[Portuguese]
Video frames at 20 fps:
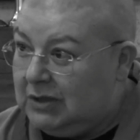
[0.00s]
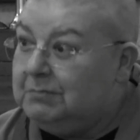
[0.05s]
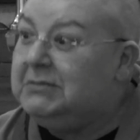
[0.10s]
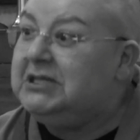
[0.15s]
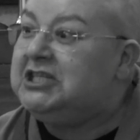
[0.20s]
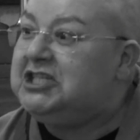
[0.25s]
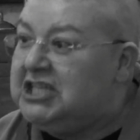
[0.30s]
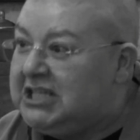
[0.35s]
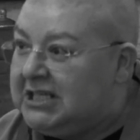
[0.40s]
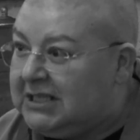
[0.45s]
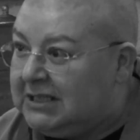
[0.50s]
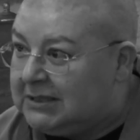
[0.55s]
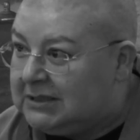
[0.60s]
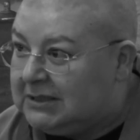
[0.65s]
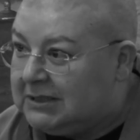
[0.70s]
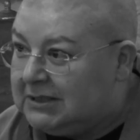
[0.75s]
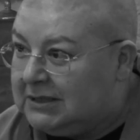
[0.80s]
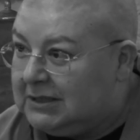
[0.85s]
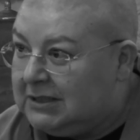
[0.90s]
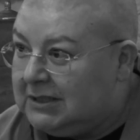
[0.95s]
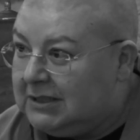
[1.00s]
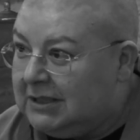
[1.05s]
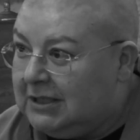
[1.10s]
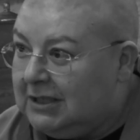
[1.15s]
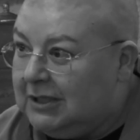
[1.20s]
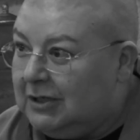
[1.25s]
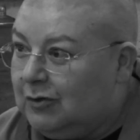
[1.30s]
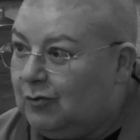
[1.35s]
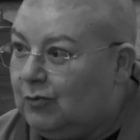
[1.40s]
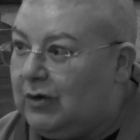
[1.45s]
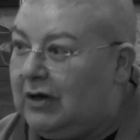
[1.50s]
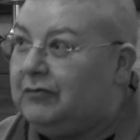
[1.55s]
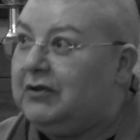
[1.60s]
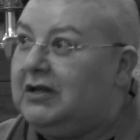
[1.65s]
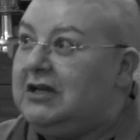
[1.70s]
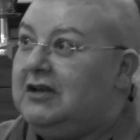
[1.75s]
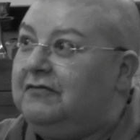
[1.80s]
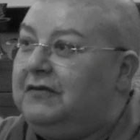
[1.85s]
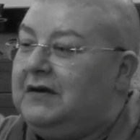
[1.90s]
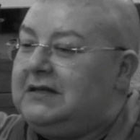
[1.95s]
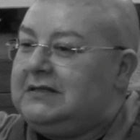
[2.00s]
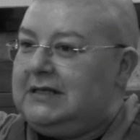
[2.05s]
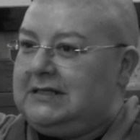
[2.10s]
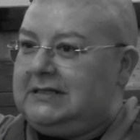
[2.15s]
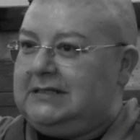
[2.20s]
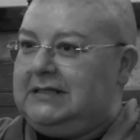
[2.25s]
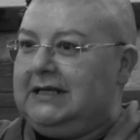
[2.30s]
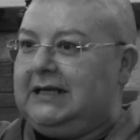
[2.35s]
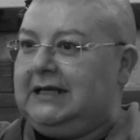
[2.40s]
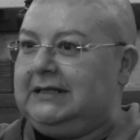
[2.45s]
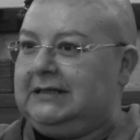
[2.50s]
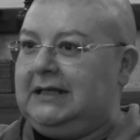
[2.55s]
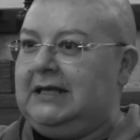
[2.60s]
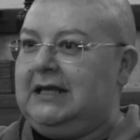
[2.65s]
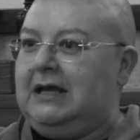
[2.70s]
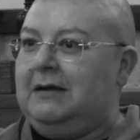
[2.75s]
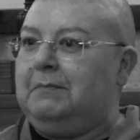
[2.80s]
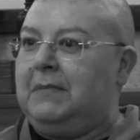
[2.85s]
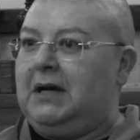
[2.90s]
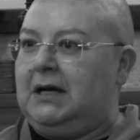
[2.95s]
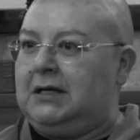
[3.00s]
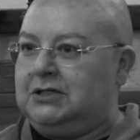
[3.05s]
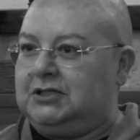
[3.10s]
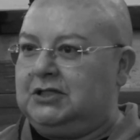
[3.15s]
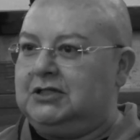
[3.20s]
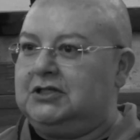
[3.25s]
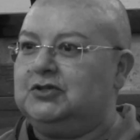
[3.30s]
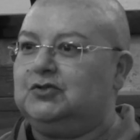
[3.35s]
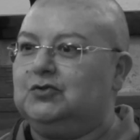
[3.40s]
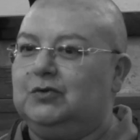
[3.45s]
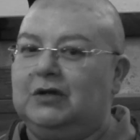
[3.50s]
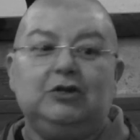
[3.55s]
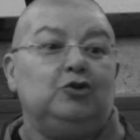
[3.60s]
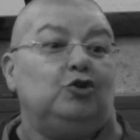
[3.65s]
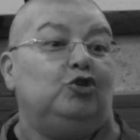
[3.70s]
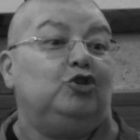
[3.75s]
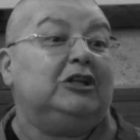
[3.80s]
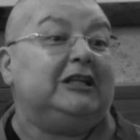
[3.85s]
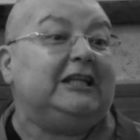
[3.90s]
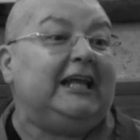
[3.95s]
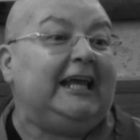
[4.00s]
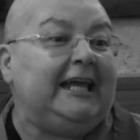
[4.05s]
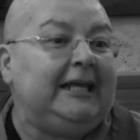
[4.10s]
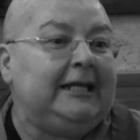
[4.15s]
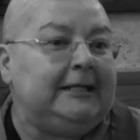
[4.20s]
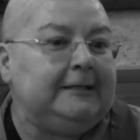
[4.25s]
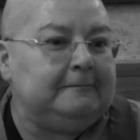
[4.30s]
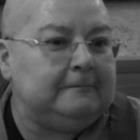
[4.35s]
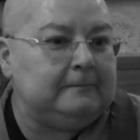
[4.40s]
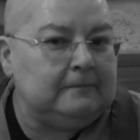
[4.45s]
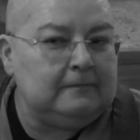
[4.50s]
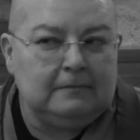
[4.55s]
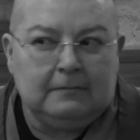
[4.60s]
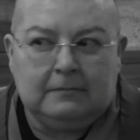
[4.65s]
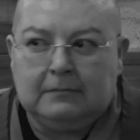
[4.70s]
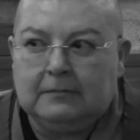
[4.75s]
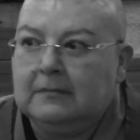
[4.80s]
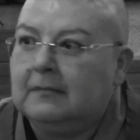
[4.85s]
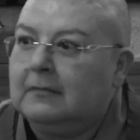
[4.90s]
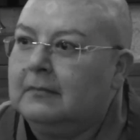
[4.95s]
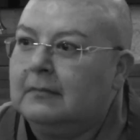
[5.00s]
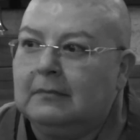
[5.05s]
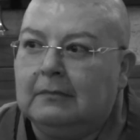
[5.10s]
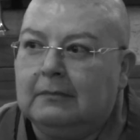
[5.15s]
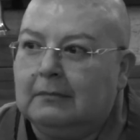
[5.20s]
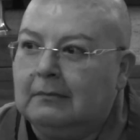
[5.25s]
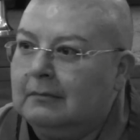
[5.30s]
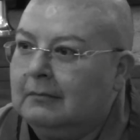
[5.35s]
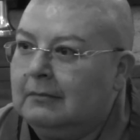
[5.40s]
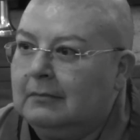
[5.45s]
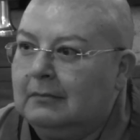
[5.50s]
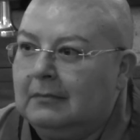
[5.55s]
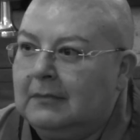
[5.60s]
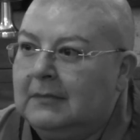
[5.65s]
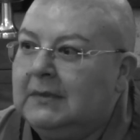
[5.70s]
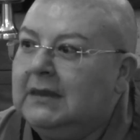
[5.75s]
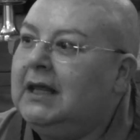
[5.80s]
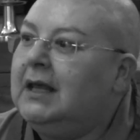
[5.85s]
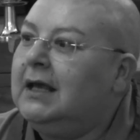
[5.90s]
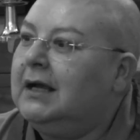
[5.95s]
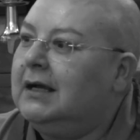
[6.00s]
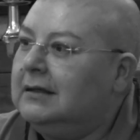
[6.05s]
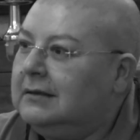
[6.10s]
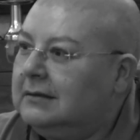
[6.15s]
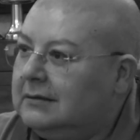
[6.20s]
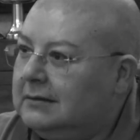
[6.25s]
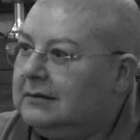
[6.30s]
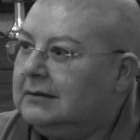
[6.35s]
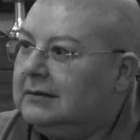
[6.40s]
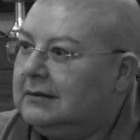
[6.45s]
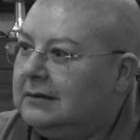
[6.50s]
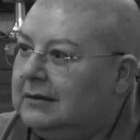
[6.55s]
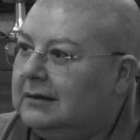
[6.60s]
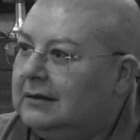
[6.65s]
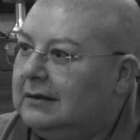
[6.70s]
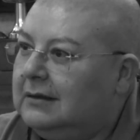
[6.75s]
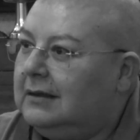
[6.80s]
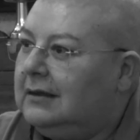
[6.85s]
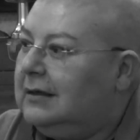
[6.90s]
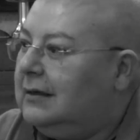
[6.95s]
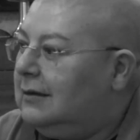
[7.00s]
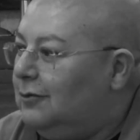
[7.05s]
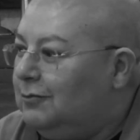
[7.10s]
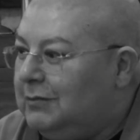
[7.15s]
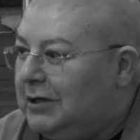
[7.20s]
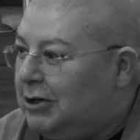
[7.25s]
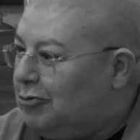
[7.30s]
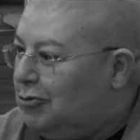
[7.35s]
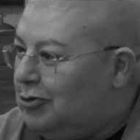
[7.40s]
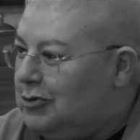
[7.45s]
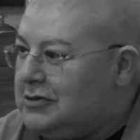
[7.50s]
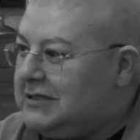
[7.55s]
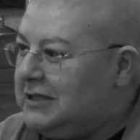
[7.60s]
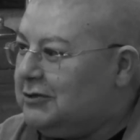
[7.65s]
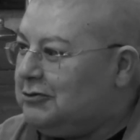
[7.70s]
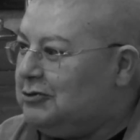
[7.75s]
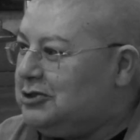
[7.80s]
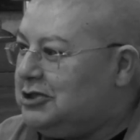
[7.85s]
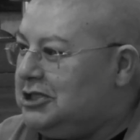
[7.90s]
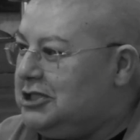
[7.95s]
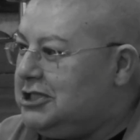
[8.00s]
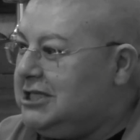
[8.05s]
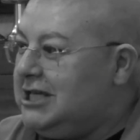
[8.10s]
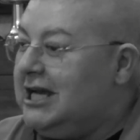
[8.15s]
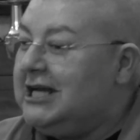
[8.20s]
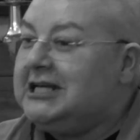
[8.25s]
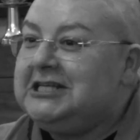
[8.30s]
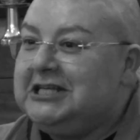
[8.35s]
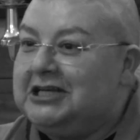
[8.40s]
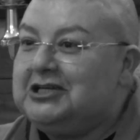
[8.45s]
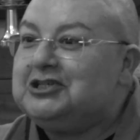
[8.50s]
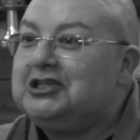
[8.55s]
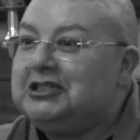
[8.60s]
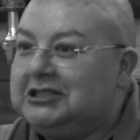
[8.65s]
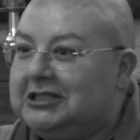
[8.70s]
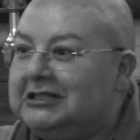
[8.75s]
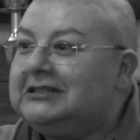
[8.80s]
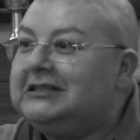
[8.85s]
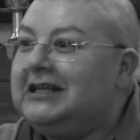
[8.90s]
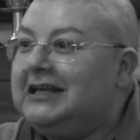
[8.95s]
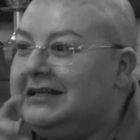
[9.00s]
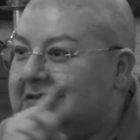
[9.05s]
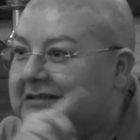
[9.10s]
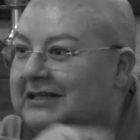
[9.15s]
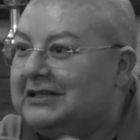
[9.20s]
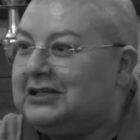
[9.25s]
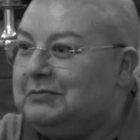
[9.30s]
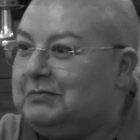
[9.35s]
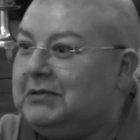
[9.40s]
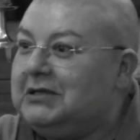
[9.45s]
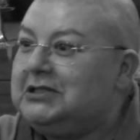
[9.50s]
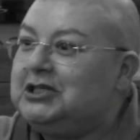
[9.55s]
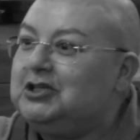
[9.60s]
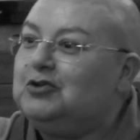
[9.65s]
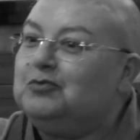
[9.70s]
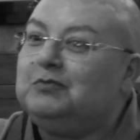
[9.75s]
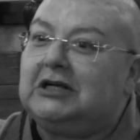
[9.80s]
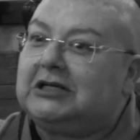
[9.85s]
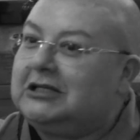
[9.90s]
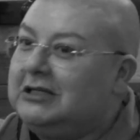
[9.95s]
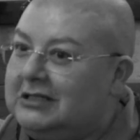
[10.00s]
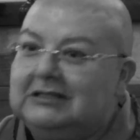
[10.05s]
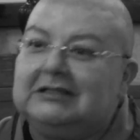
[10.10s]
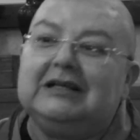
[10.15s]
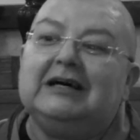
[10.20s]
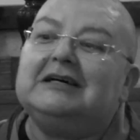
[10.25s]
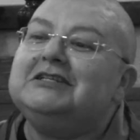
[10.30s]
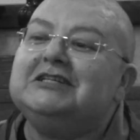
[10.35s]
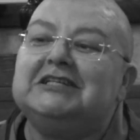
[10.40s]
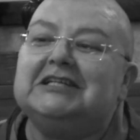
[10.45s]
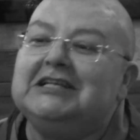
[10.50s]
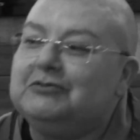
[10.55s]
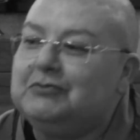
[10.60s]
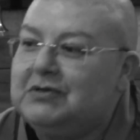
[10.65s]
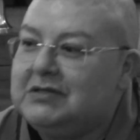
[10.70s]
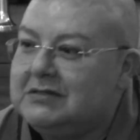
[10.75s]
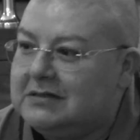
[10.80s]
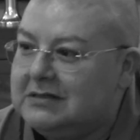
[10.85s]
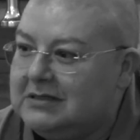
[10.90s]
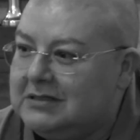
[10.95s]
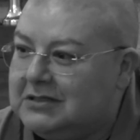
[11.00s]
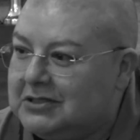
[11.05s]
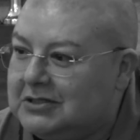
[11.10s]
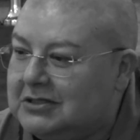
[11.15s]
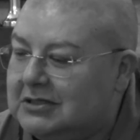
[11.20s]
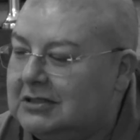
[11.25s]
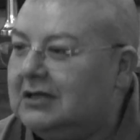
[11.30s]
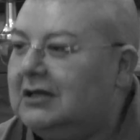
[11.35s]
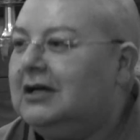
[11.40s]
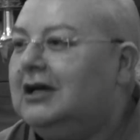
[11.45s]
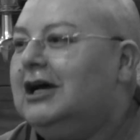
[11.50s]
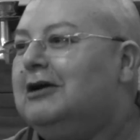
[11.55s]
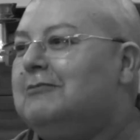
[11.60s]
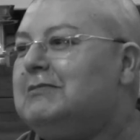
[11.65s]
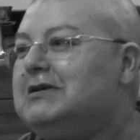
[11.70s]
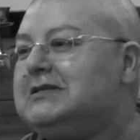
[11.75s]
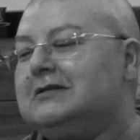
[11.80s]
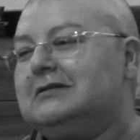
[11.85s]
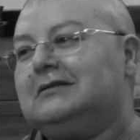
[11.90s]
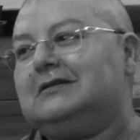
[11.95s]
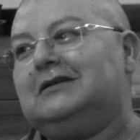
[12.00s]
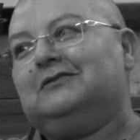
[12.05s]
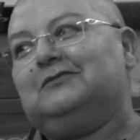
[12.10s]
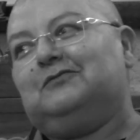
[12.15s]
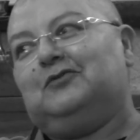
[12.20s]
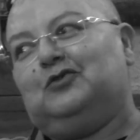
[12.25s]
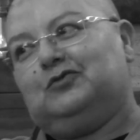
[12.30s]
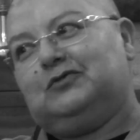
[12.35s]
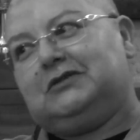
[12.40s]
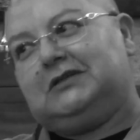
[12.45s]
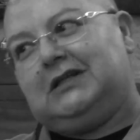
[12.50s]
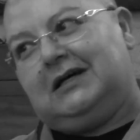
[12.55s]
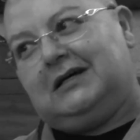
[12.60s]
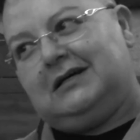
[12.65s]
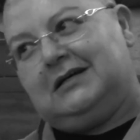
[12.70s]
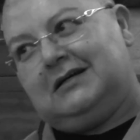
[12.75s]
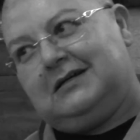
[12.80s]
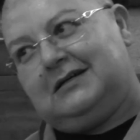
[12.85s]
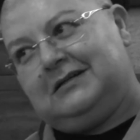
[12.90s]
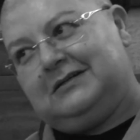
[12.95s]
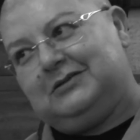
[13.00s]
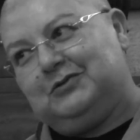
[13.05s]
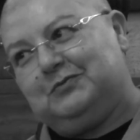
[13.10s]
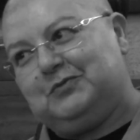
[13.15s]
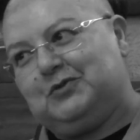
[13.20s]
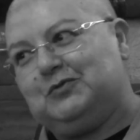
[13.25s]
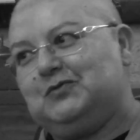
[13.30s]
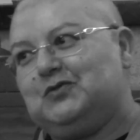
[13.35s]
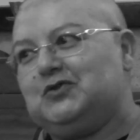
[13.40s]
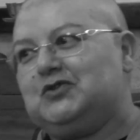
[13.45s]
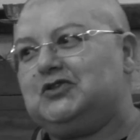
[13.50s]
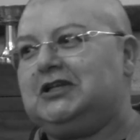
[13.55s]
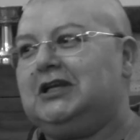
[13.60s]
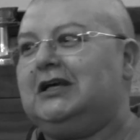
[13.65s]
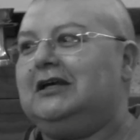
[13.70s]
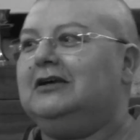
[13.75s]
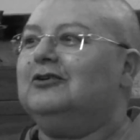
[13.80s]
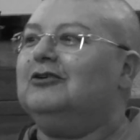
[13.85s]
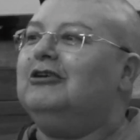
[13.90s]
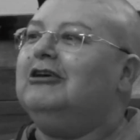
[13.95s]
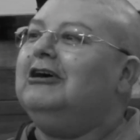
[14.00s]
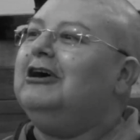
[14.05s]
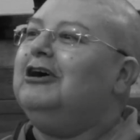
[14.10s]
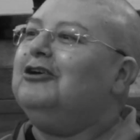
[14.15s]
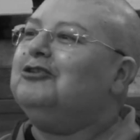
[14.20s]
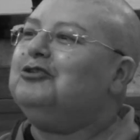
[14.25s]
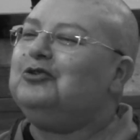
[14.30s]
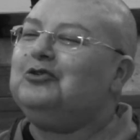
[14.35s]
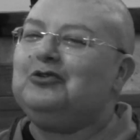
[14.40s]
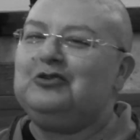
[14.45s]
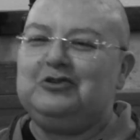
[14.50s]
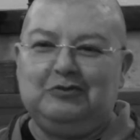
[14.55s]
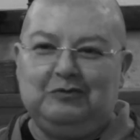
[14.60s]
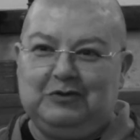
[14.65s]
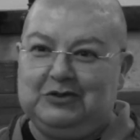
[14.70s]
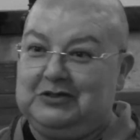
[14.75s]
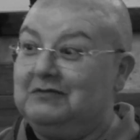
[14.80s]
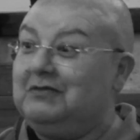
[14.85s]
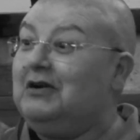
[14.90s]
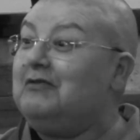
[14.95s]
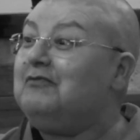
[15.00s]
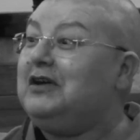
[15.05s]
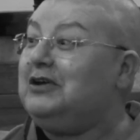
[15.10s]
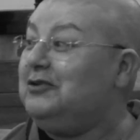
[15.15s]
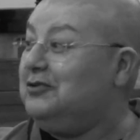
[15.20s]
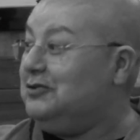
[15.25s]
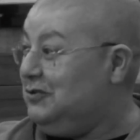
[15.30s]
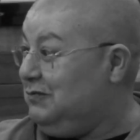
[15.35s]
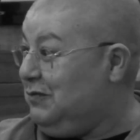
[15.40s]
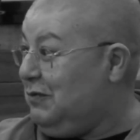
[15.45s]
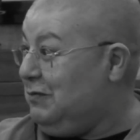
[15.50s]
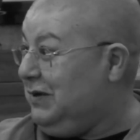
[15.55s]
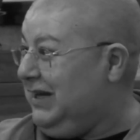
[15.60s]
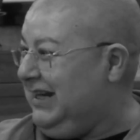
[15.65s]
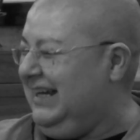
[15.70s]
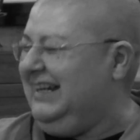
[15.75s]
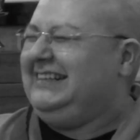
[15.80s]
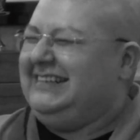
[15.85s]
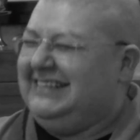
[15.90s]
Me digam. Quando ele faz assim, que tenha manchas de suor. Não tem. Negam. Uma coisa cotidiana e a gente tenta repetir uma realidade que não existe. Mas então, voltando para o mosteiro, tudo isso você vão ver onde eu vou parar.